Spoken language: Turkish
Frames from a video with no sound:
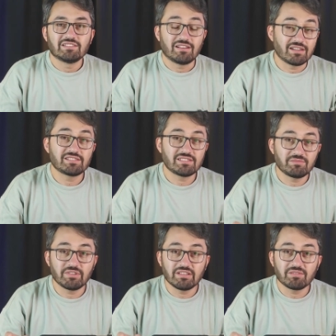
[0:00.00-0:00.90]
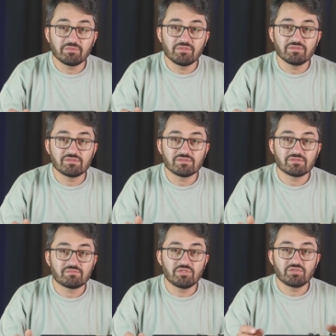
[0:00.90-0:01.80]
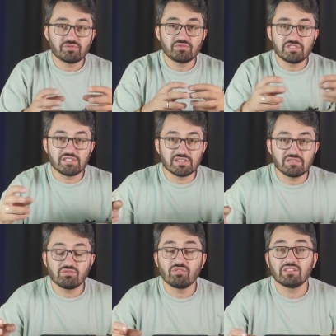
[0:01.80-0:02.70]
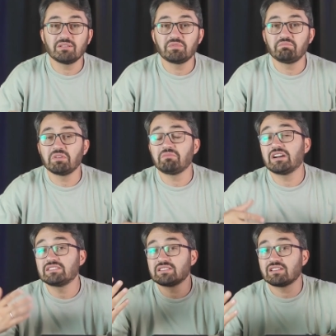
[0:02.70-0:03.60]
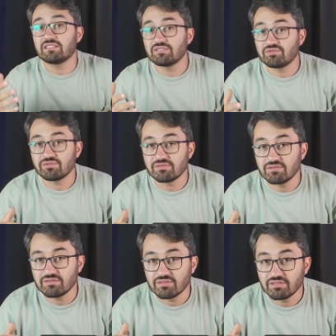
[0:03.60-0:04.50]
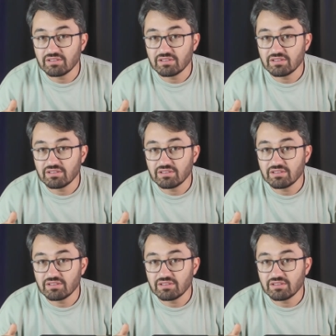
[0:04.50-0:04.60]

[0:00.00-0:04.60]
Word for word: Araştırmaları biliyorsunuz. Bir su şişesi doğada bilmem kaç senede çözülüyor.